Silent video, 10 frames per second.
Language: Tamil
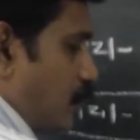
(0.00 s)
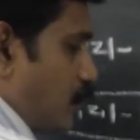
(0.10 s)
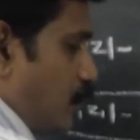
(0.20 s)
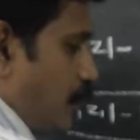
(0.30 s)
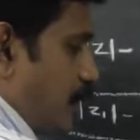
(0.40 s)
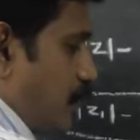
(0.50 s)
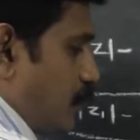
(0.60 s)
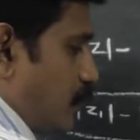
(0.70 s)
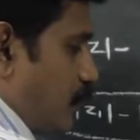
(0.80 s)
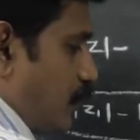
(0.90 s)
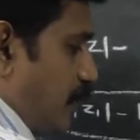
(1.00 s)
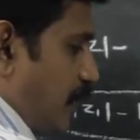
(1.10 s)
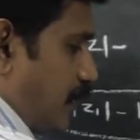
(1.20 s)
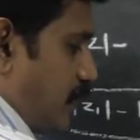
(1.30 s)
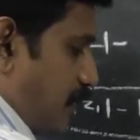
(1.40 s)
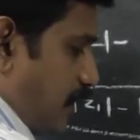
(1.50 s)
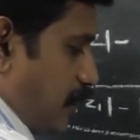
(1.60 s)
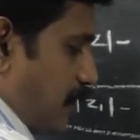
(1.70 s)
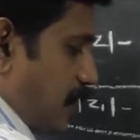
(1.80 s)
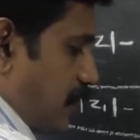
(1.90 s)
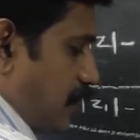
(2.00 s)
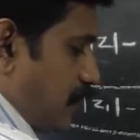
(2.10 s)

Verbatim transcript: டூ இன்டூ ஏ இதான் ஏ மாதிரி